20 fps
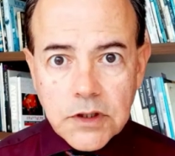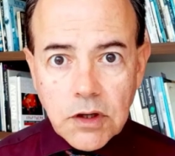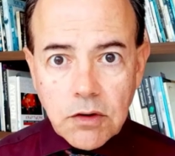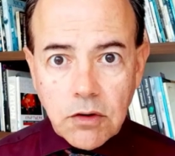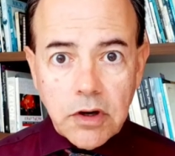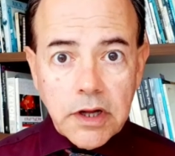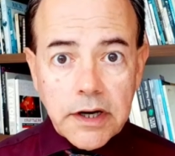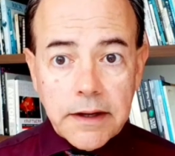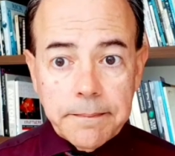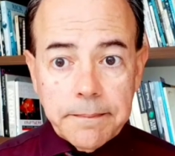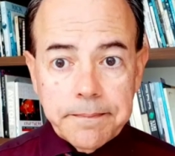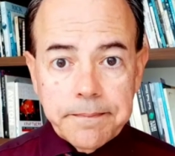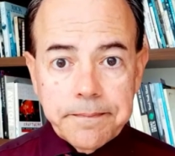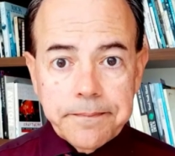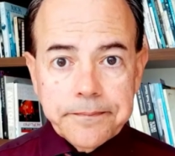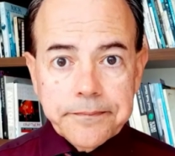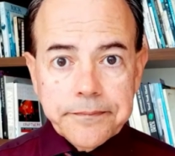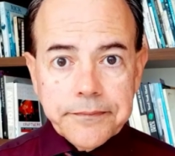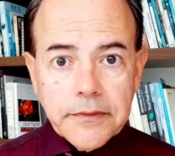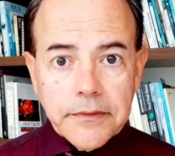Ora,
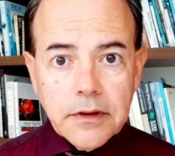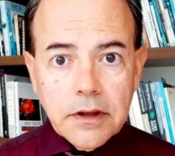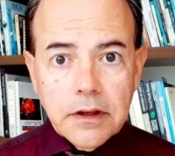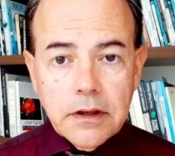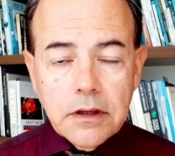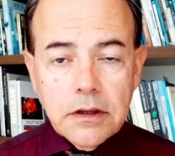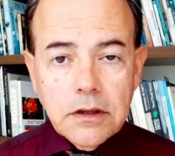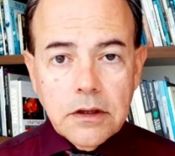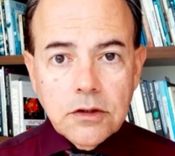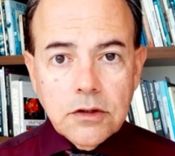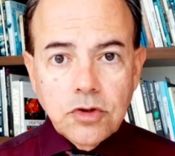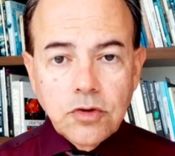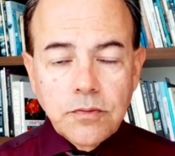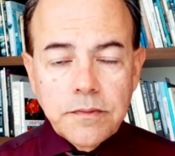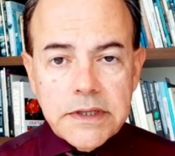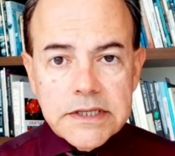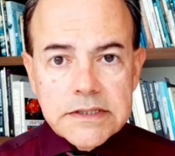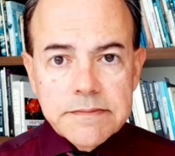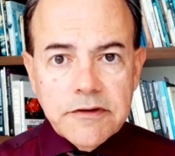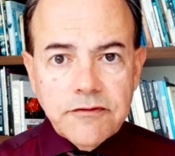do
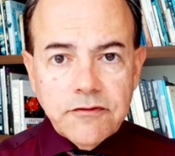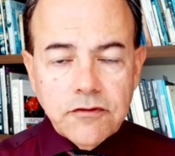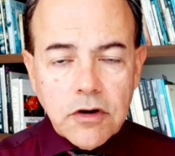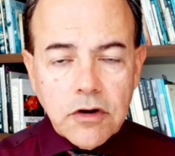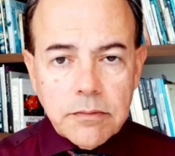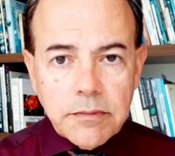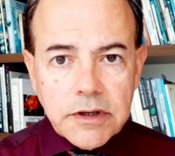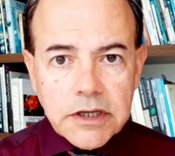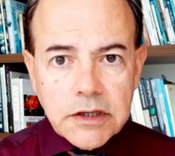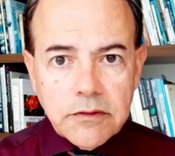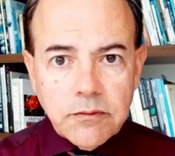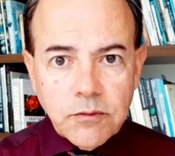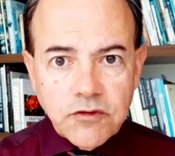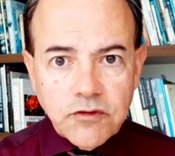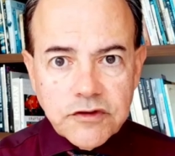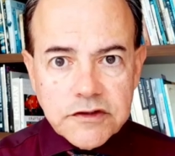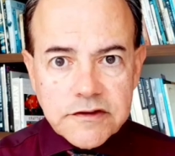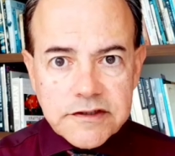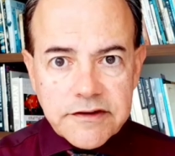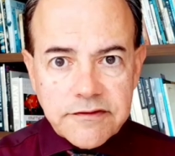mesma forma que
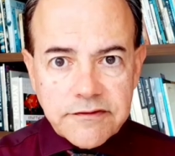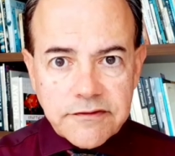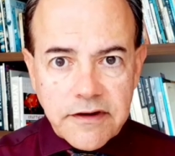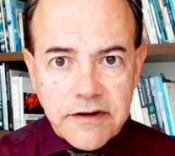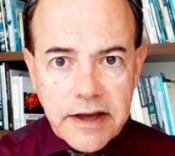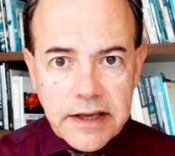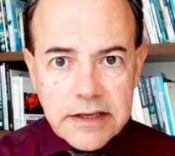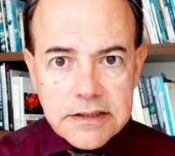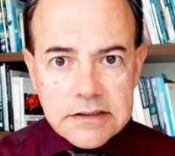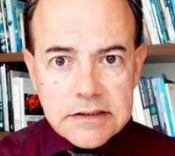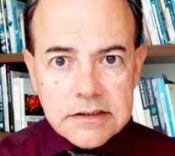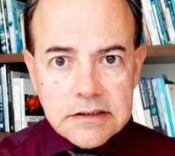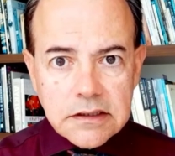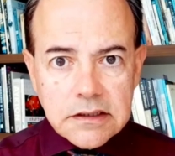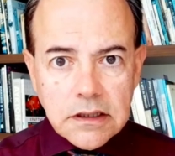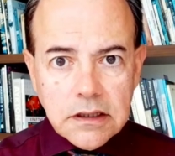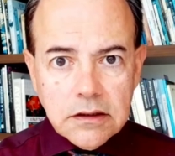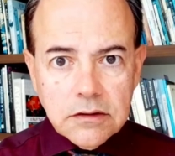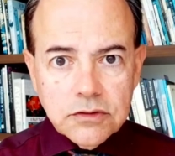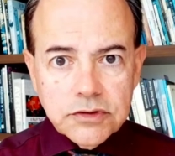você faz
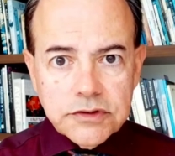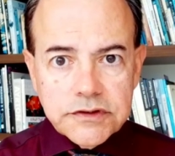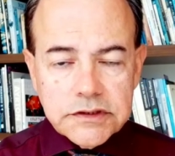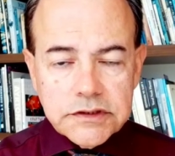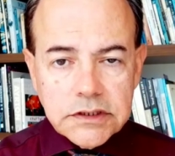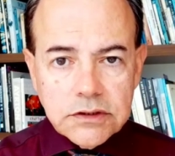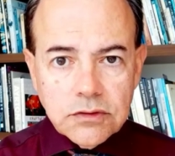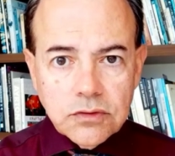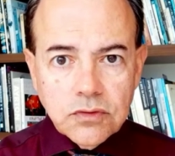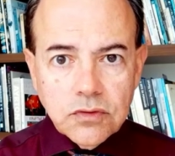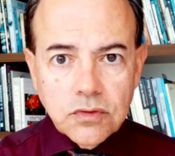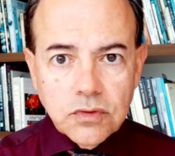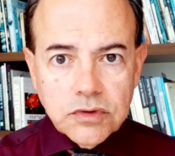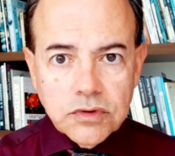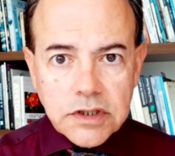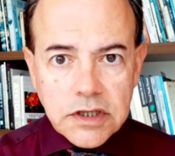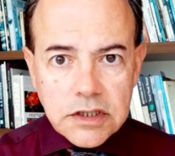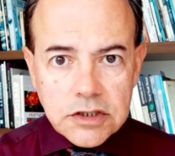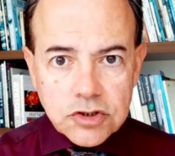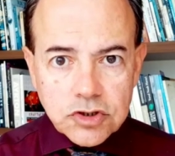o seu
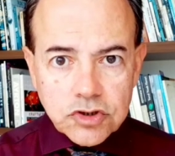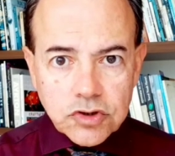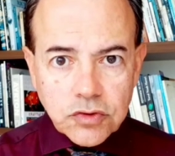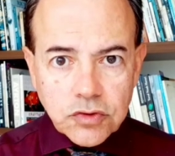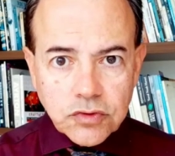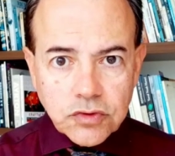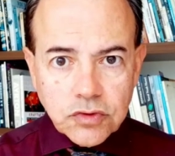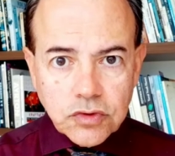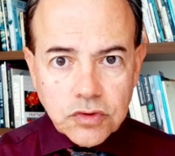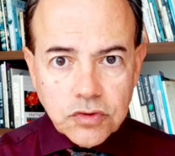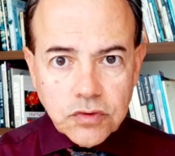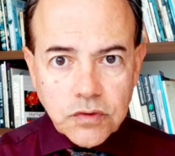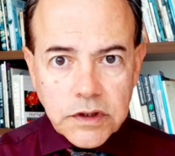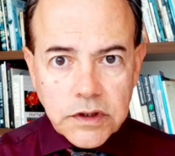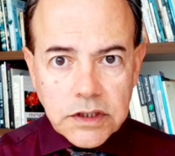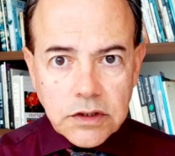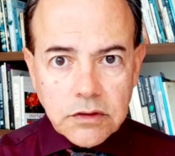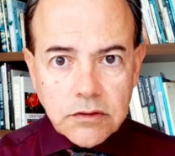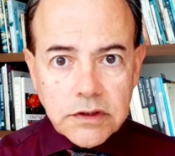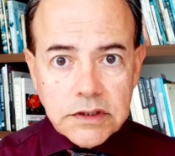ultrassom todo
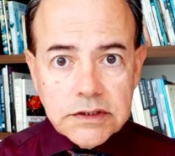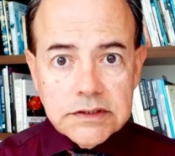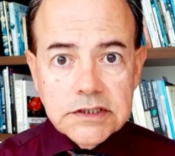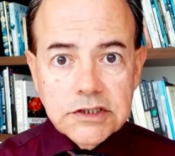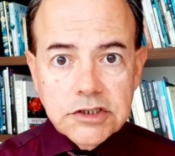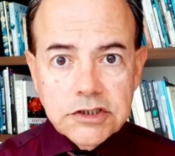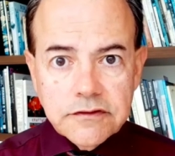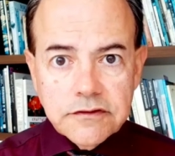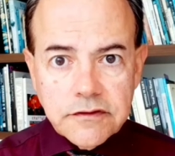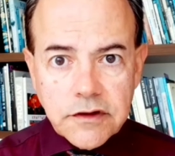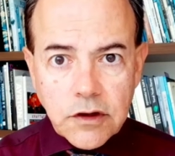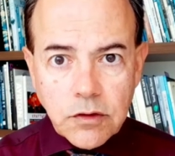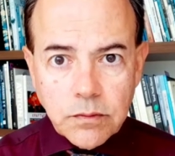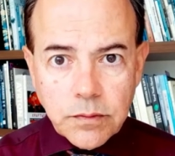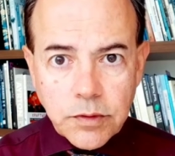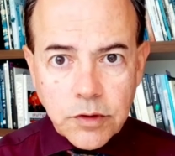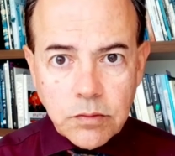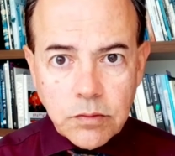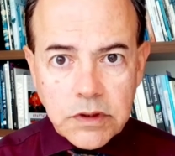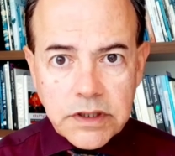ano e se tiver um
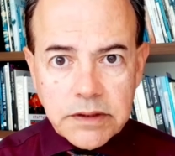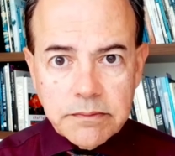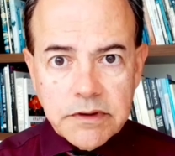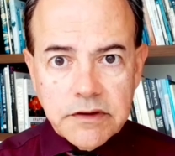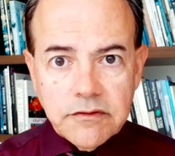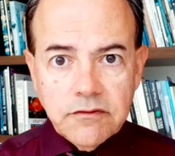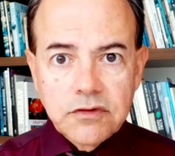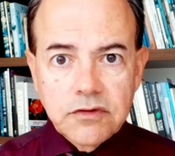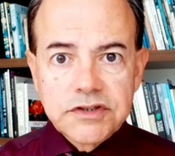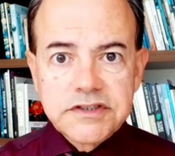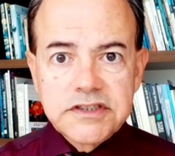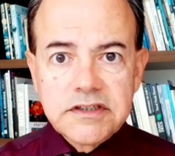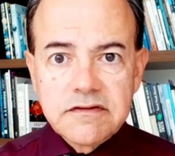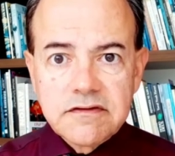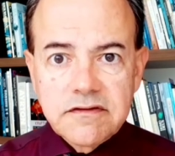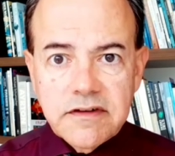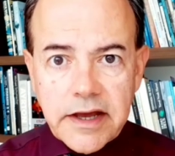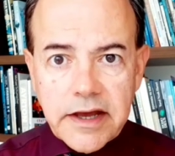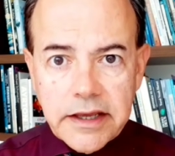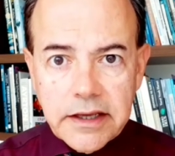problema você
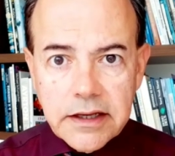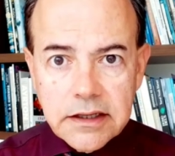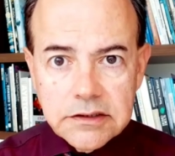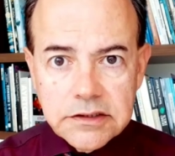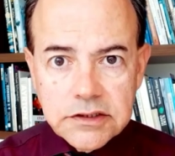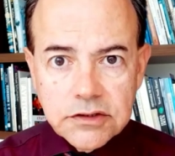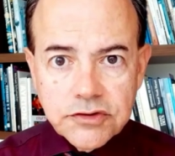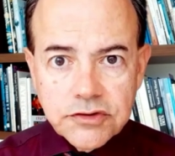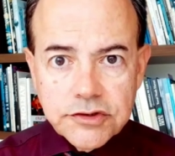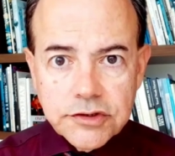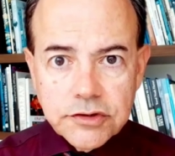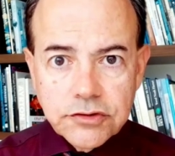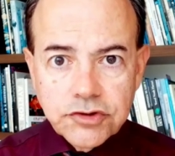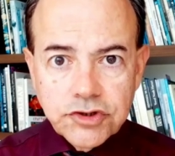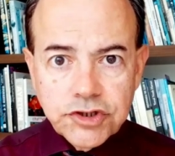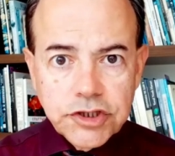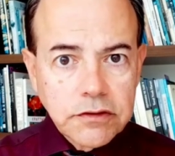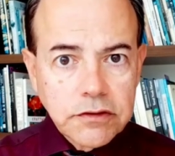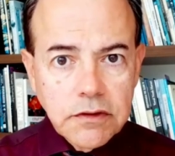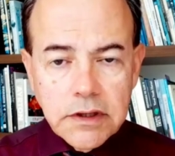vai ao seu
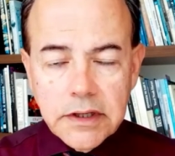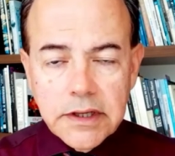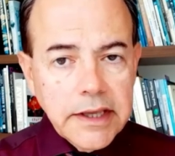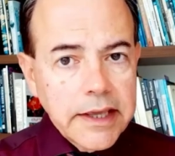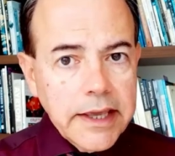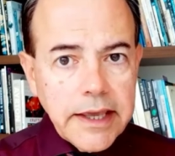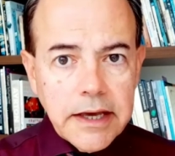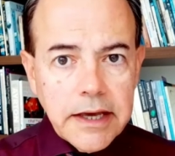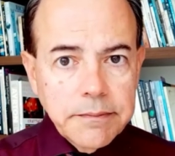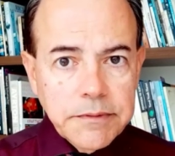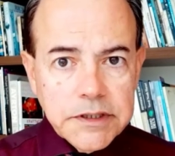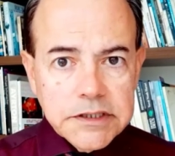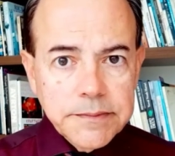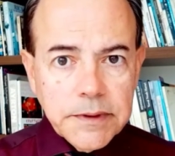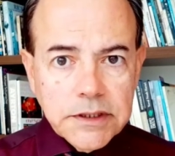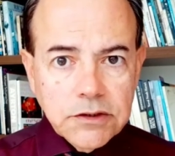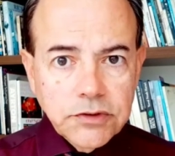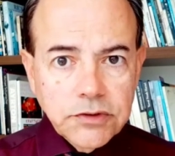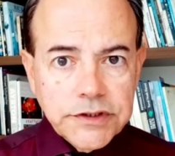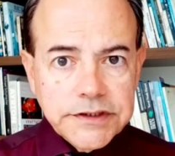cirurgião, é a mesma
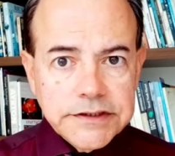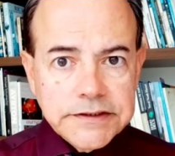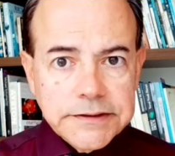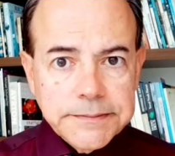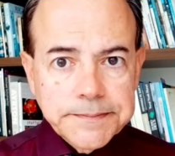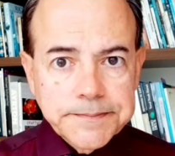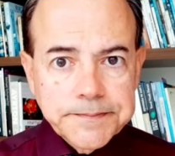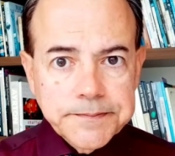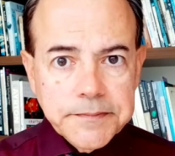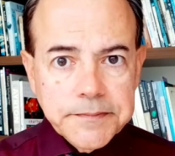coisa.